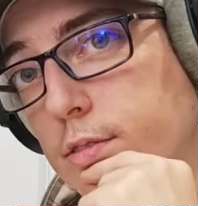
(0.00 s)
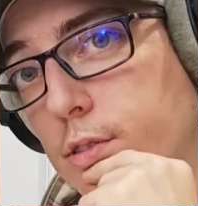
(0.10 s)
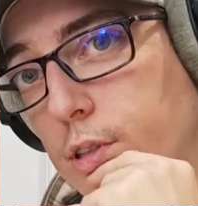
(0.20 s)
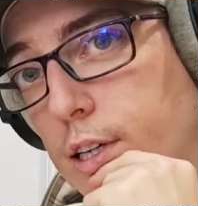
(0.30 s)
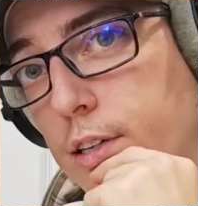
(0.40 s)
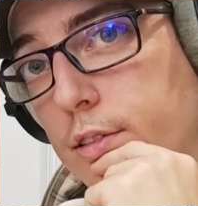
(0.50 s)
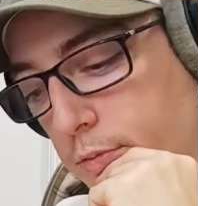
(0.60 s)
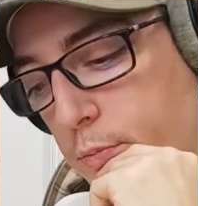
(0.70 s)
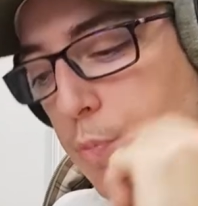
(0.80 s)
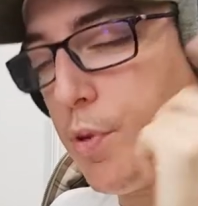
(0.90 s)
ok,
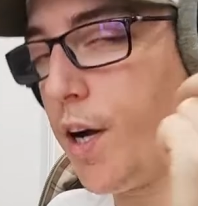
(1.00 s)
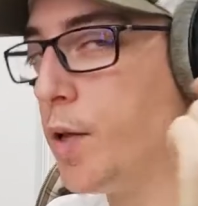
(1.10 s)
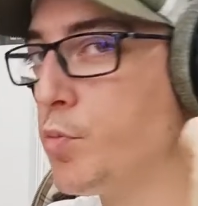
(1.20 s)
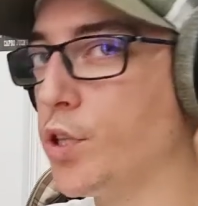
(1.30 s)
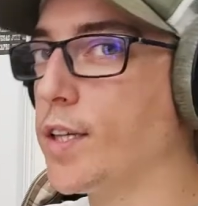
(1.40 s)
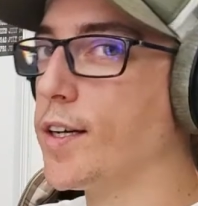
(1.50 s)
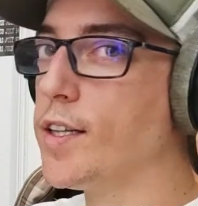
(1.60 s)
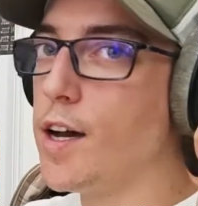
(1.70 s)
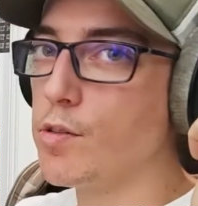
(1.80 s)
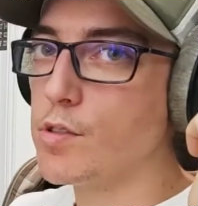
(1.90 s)
mais parler peut être un
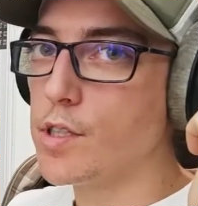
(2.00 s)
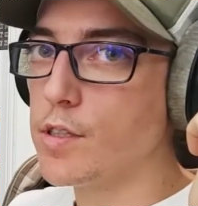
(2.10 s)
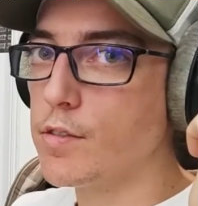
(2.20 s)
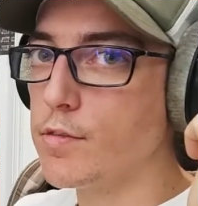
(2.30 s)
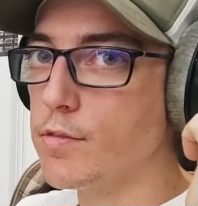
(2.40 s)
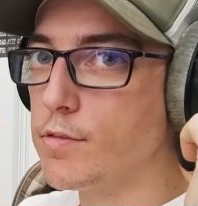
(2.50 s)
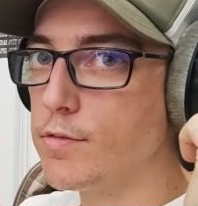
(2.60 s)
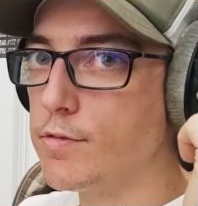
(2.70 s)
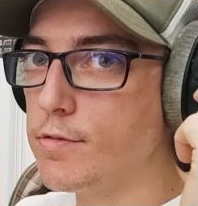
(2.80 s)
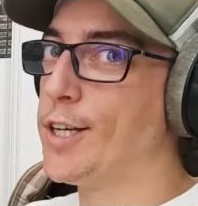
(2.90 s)
art aussi.
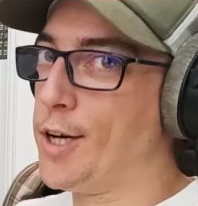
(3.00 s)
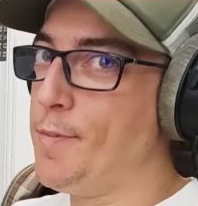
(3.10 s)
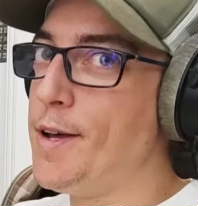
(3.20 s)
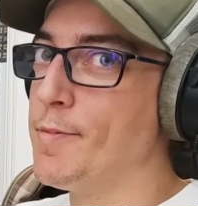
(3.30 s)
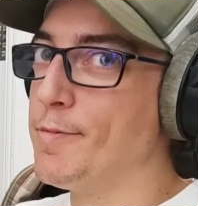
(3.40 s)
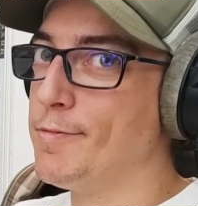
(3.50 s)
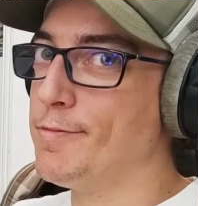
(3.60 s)
Quand même.